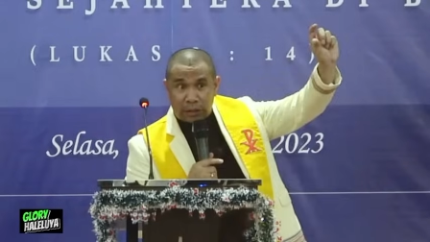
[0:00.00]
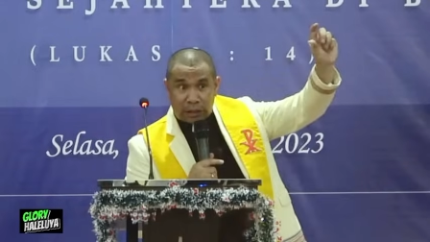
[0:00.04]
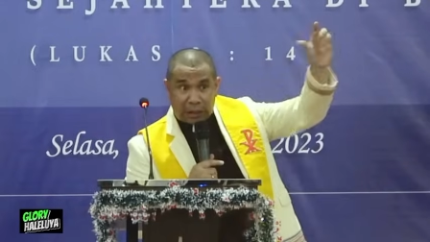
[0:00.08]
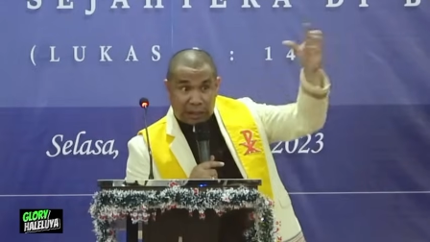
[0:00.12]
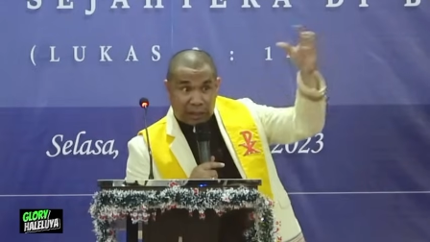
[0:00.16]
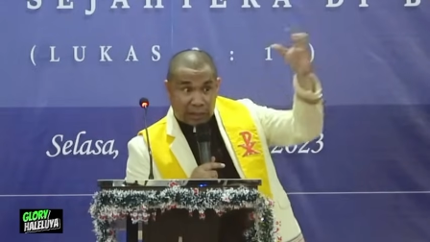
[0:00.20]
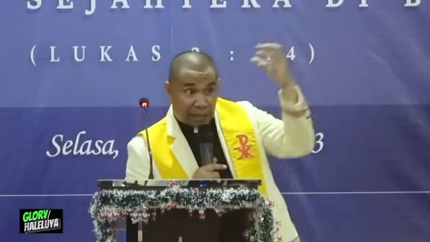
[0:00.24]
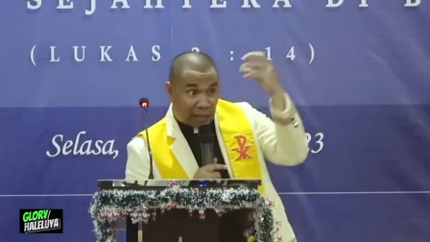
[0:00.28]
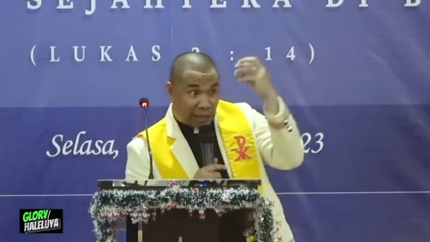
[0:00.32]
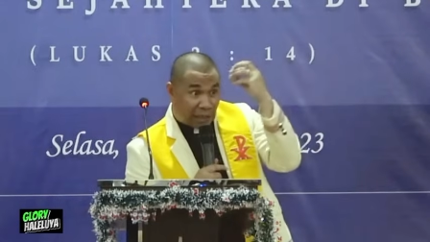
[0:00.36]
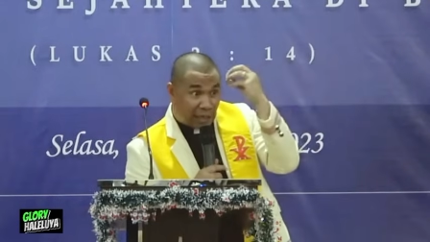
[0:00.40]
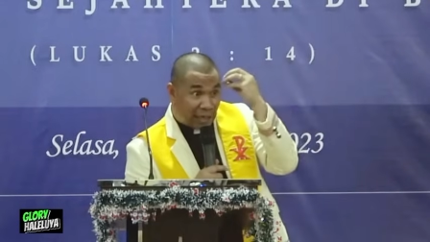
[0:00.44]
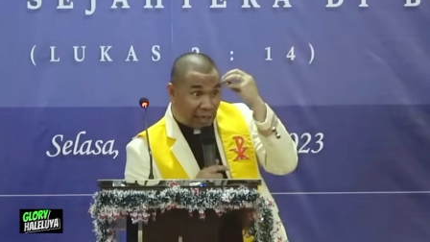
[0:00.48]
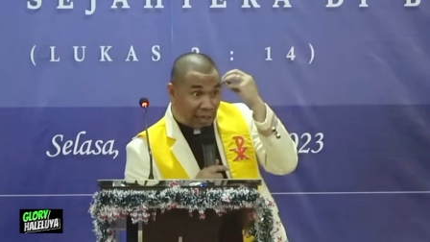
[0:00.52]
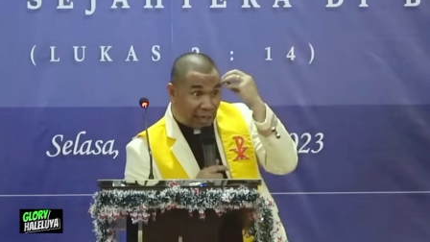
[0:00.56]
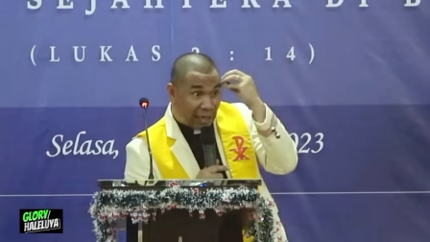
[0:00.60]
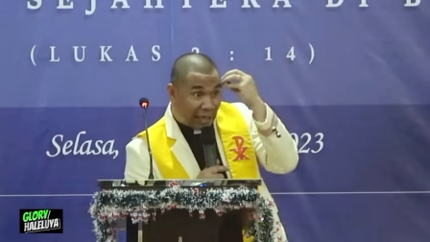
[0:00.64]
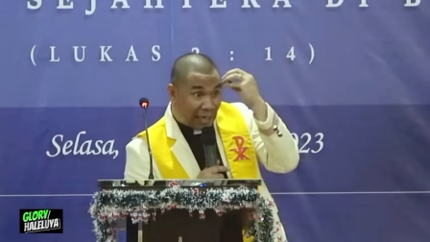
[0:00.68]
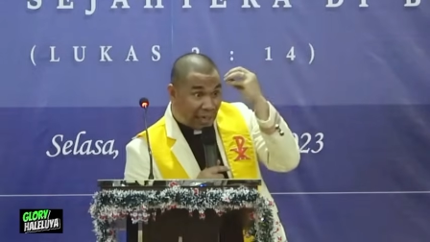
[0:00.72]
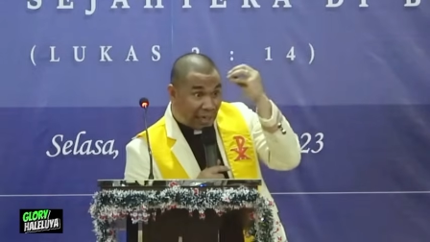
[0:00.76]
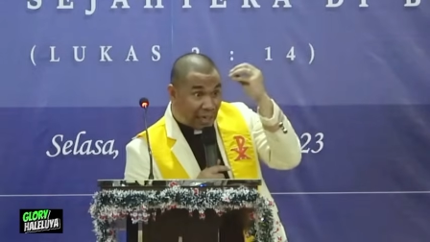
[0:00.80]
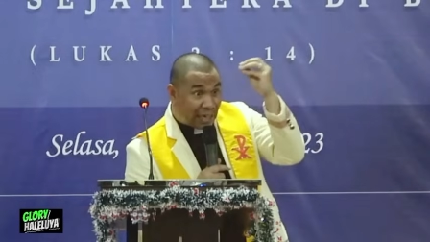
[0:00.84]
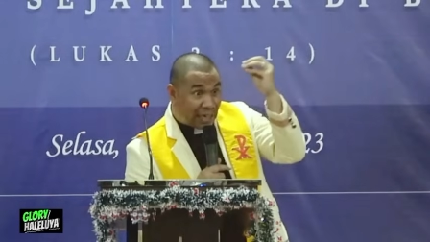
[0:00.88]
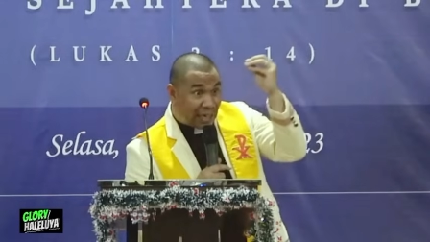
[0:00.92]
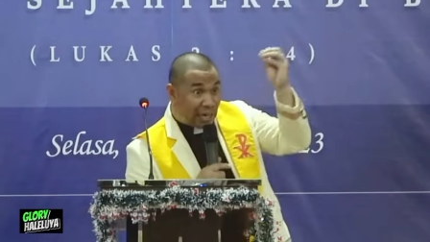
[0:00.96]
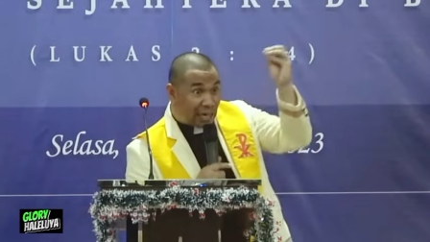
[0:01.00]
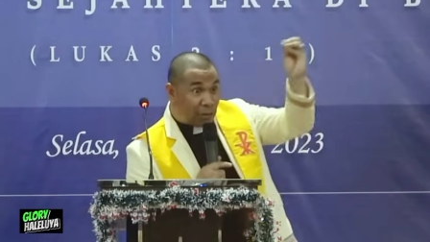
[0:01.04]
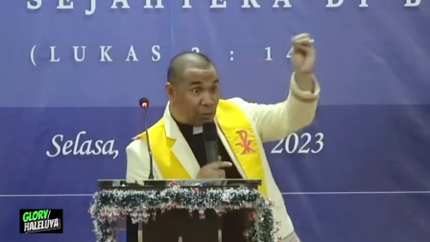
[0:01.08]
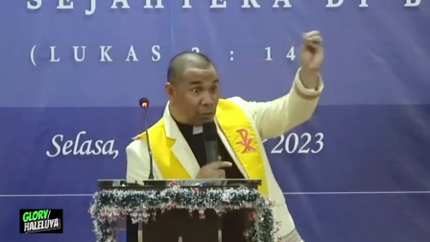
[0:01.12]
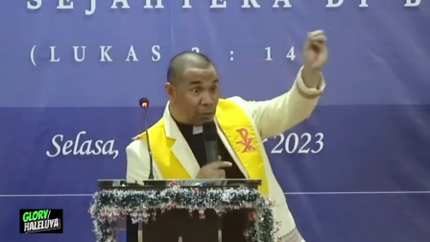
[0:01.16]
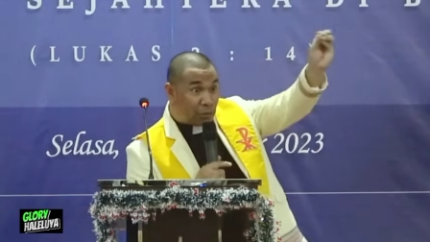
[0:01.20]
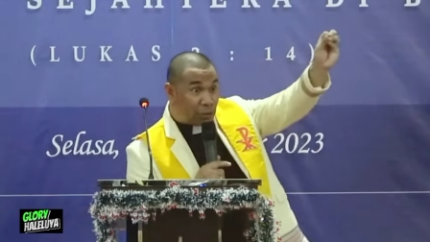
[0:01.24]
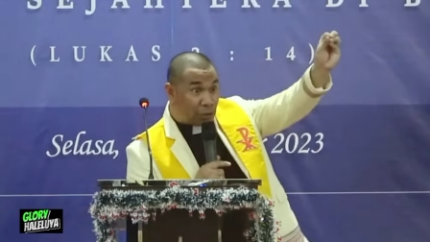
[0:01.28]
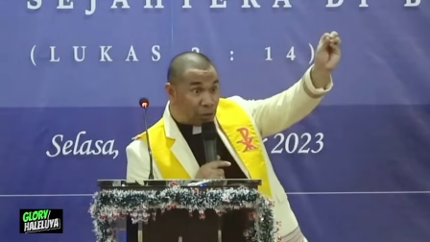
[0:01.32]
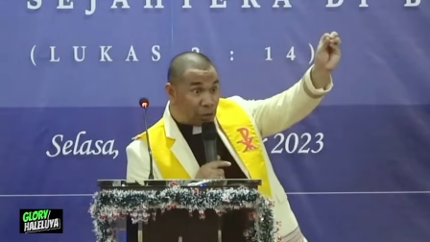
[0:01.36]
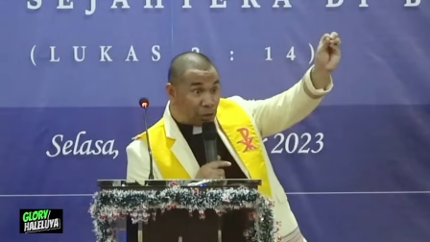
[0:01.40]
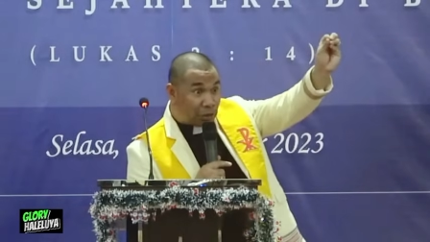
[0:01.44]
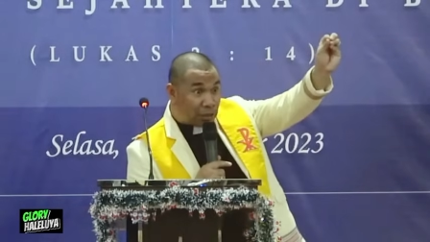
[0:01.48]
Karena enak
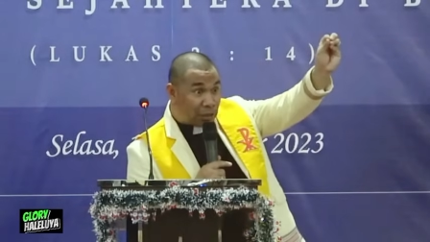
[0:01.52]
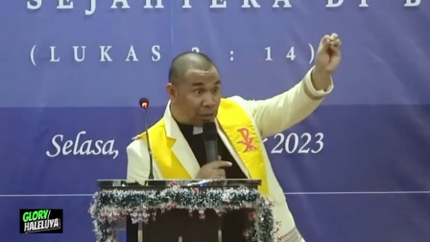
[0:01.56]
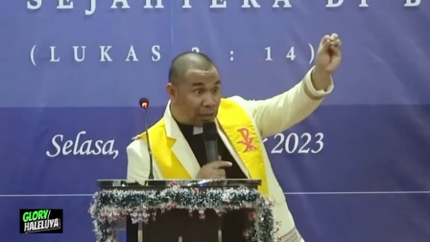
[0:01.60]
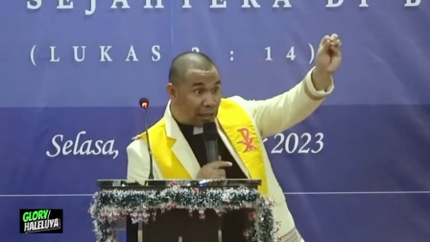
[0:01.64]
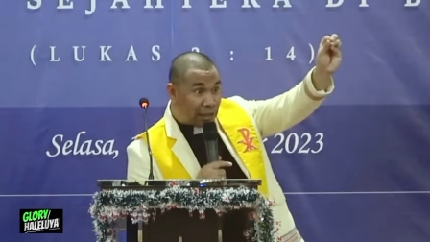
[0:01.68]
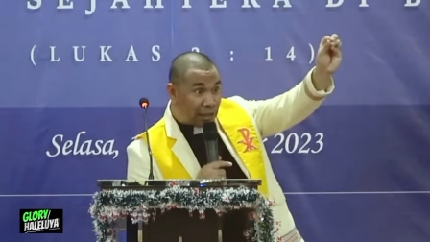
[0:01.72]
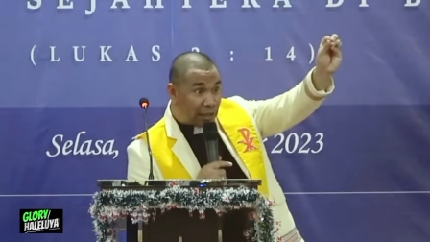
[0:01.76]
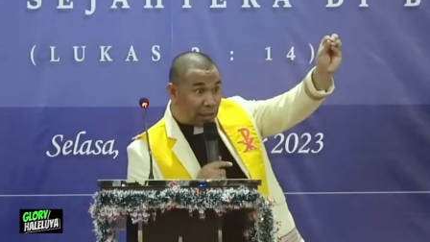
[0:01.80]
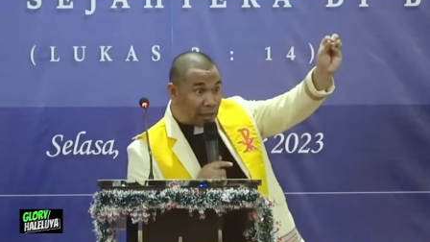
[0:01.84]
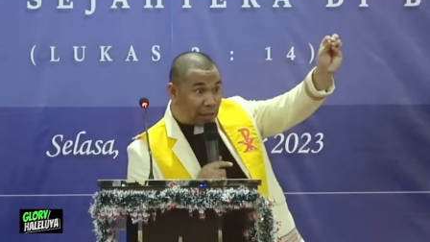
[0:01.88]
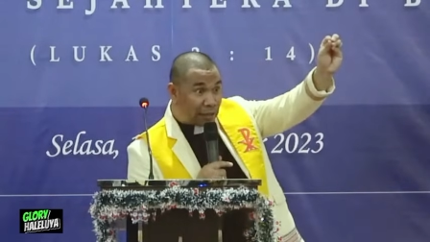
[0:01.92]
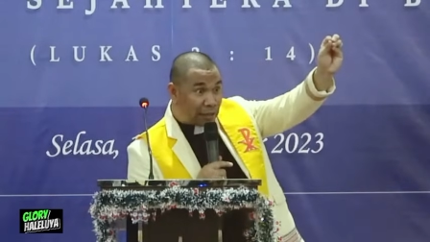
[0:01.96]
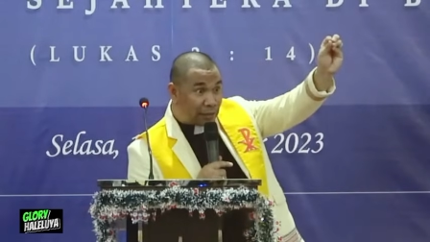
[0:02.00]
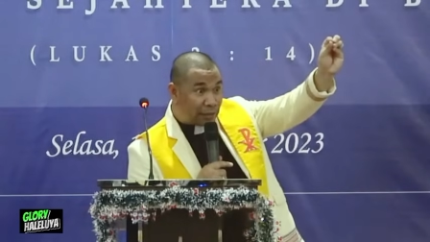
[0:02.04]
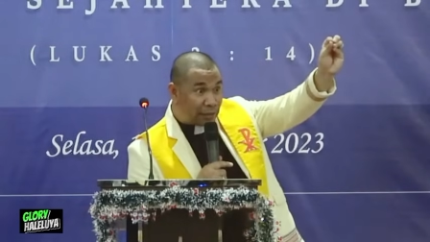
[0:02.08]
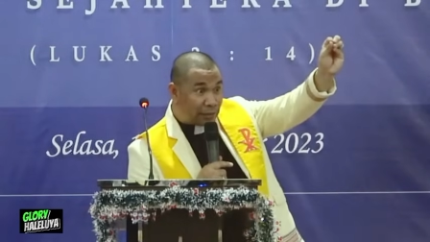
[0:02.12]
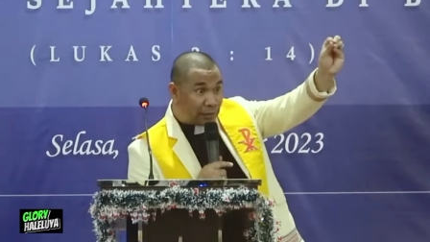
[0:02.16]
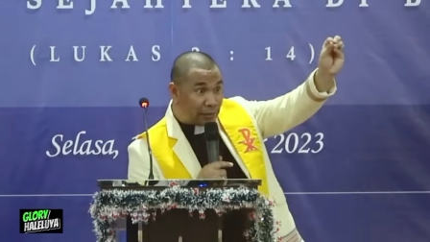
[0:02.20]
untuk dilihat.